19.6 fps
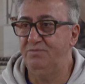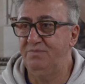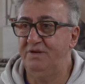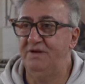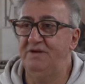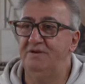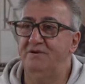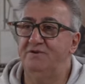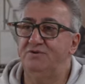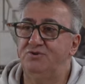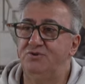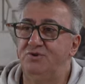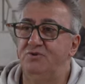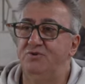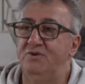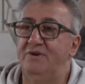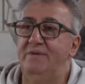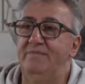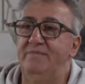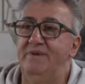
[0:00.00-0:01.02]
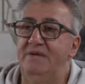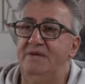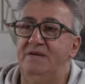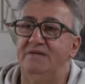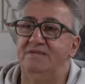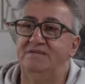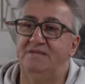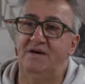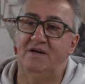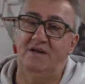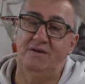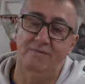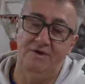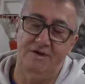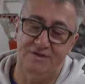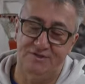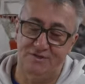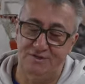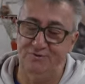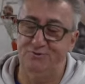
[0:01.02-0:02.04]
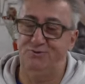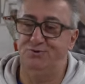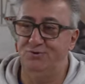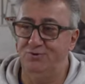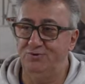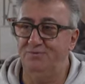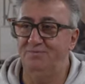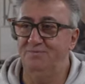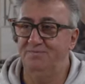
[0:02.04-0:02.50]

bir an önce öğrenmelerini sağlamaya çalışıyorum.